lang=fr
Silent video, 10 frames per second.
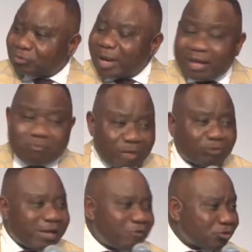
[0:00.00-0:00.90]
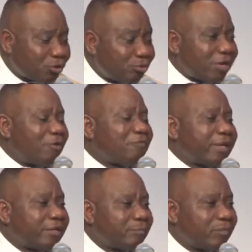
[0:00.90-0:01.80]
toi et moi, nous savons ce que nous avons
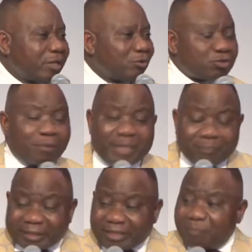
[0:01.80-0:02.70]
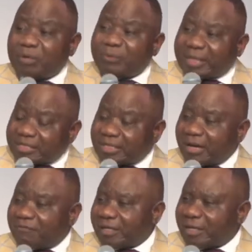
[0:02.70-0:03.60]
fait. Nous sommes des brigands, mais lui, qu'est-ce qu'il
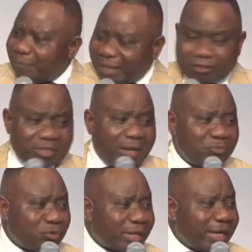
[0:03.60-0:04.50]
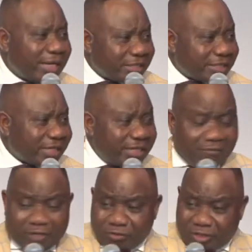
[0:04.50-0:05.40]
a fait Il a parlé que de l'amour. Et c'est ça qui a
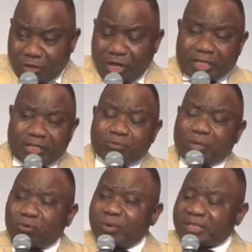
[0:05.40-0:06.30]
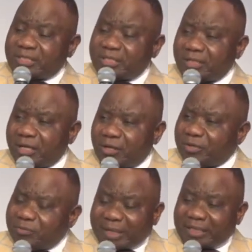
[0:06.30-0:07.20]
valu qu'il soit cloué ici.
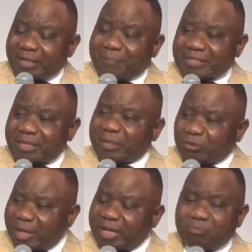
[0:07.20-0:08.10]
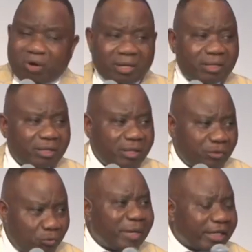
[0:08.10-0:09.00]
Lui ne méritait pas ça, mais toi et moi.
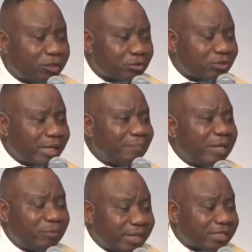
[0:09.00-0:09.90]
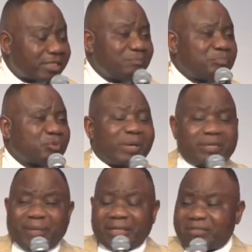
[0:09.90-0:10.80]
Nous méritons cela. Mais lui, ce pourquoi
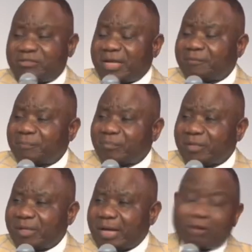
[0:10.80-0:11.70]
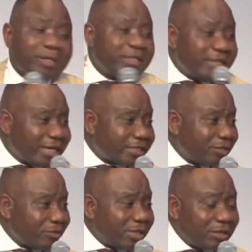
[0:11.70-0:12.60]
il mérite cela alors il dit
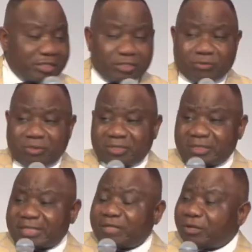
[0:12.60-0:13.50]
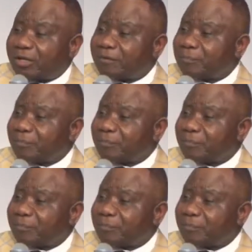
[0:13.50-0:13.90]
euh, à, Jésus, Seigneur,